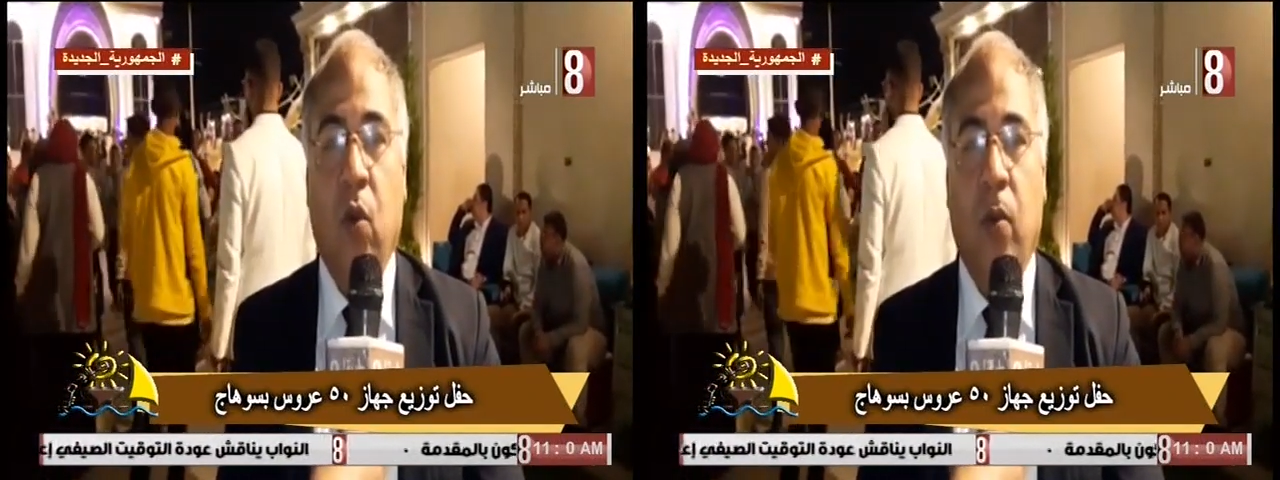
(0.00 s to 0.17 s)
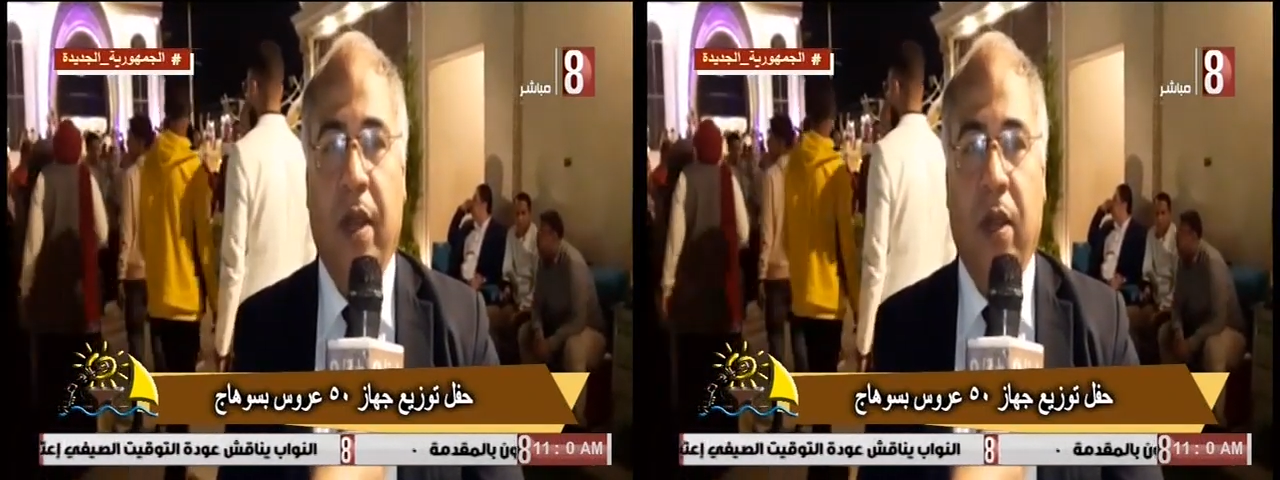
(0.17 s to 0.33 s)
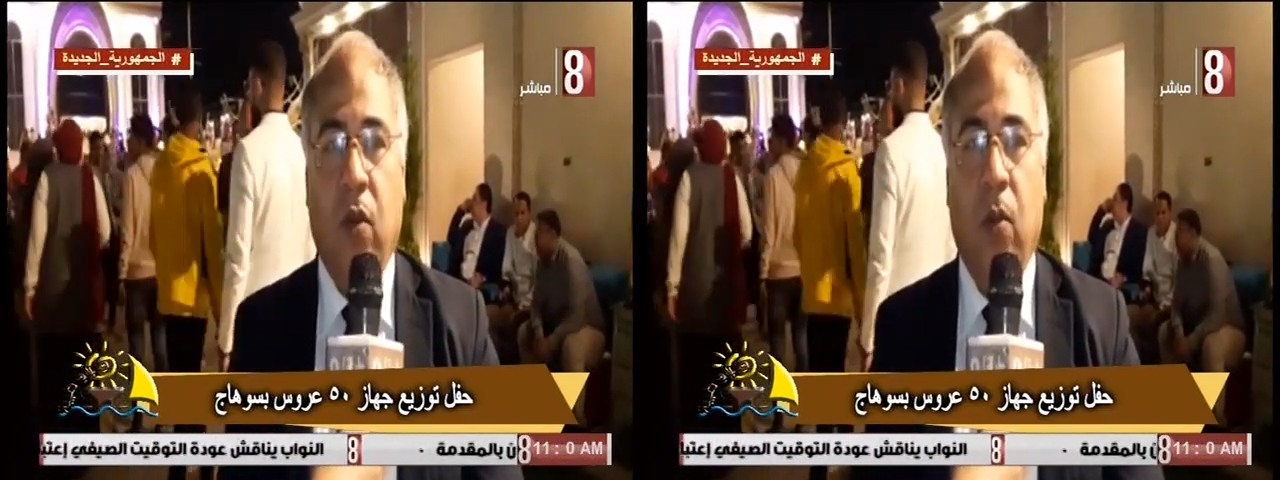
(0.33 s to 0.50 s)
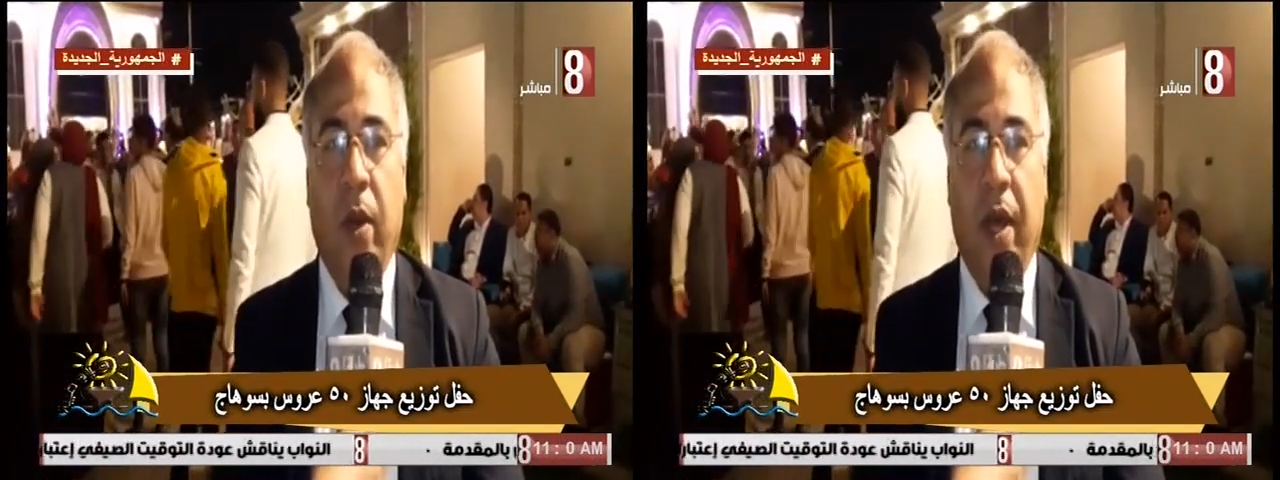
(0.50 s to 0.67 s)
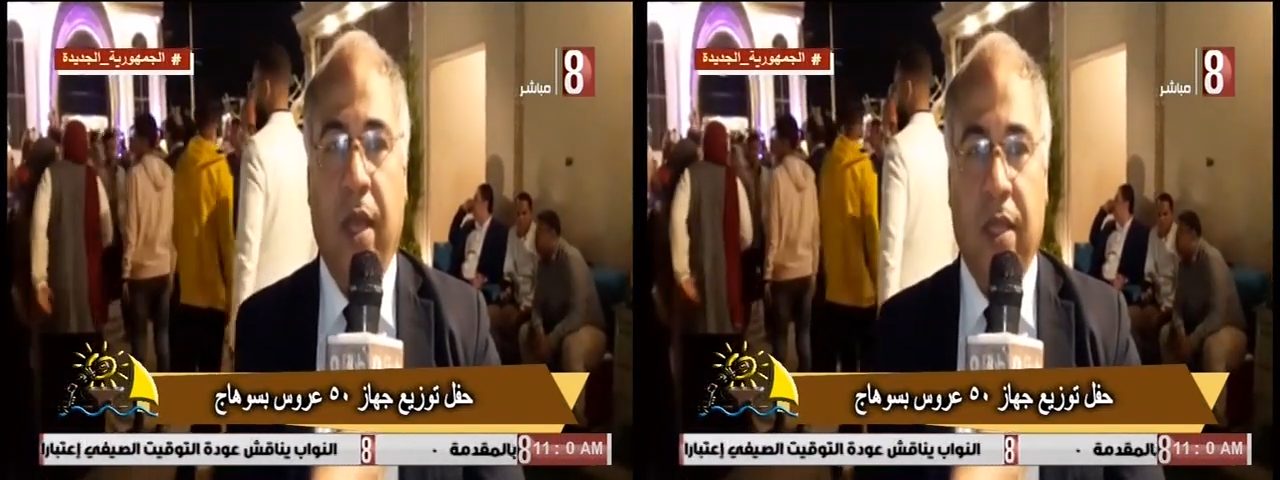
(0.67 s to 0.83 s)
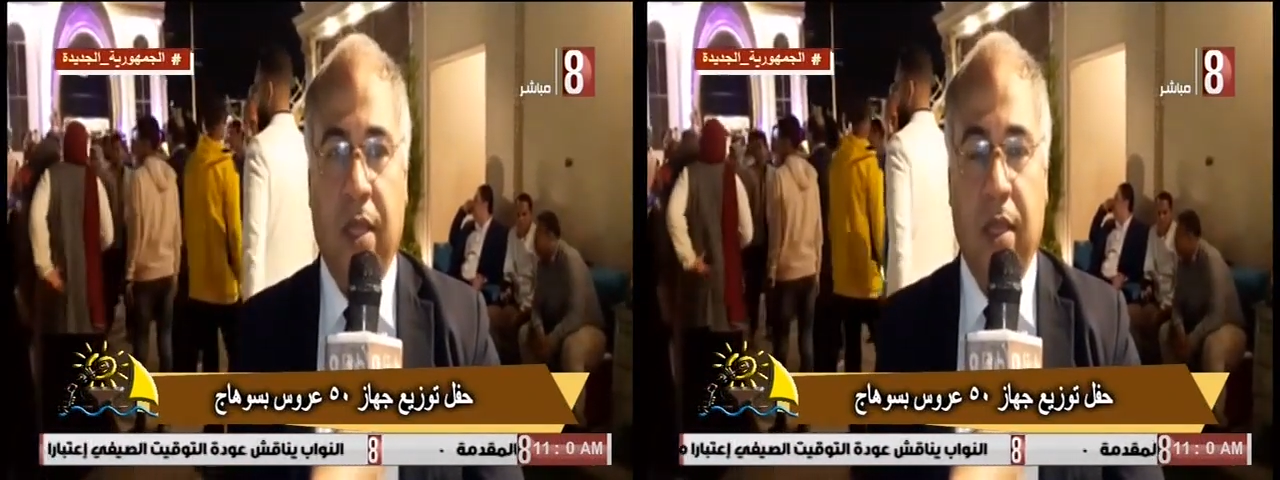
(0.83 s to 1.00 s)
ببارك
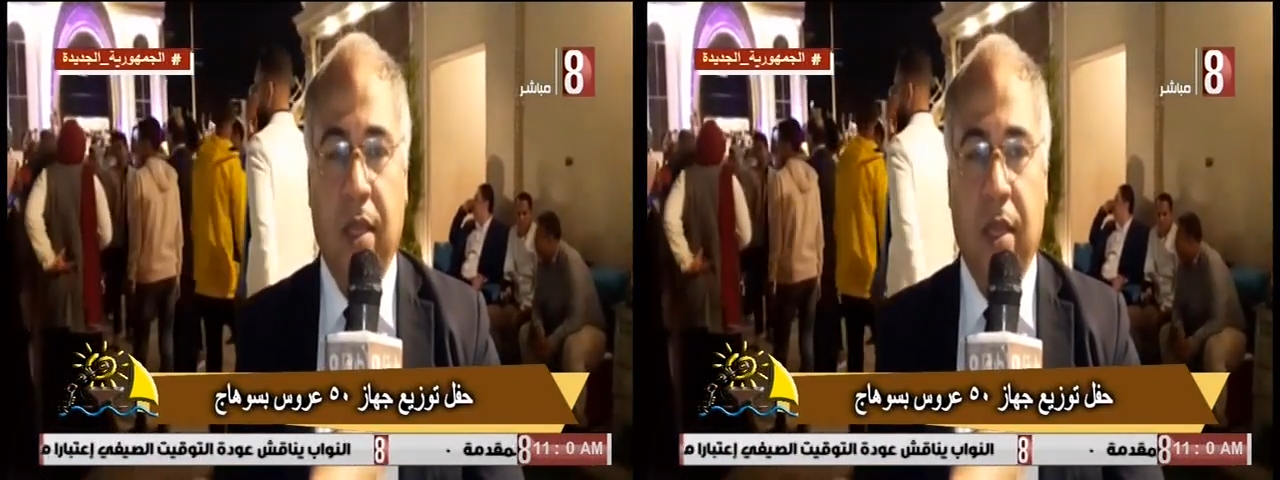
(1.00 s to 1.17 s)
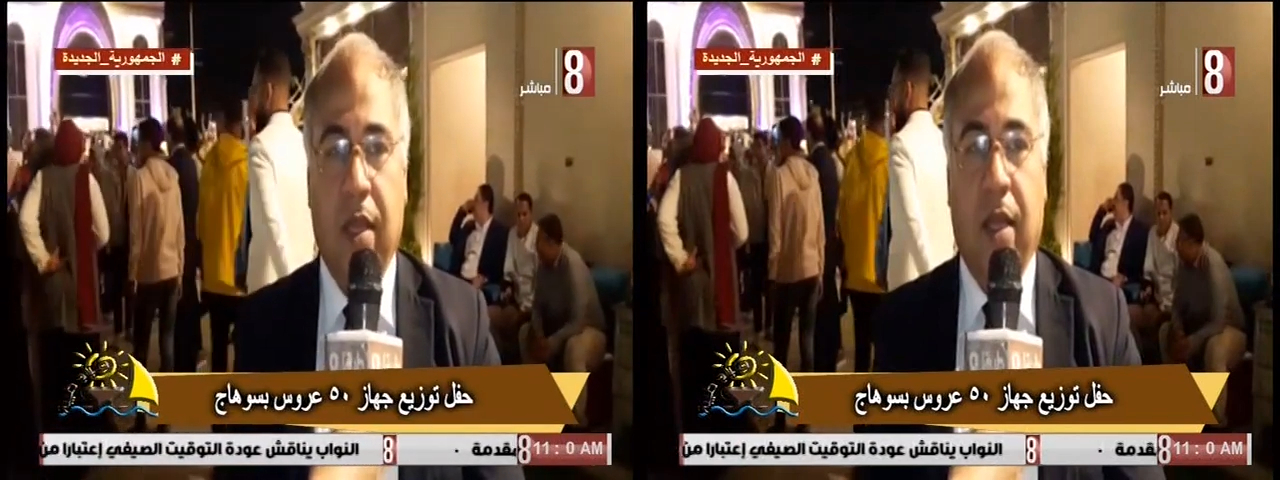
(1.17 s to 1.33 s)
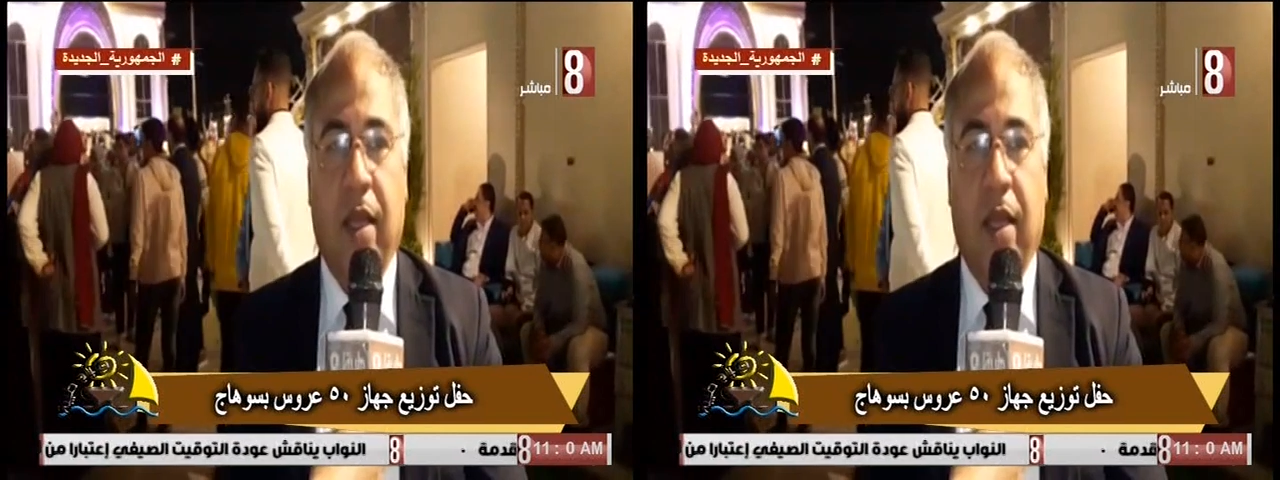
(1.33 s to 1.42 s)
وبهني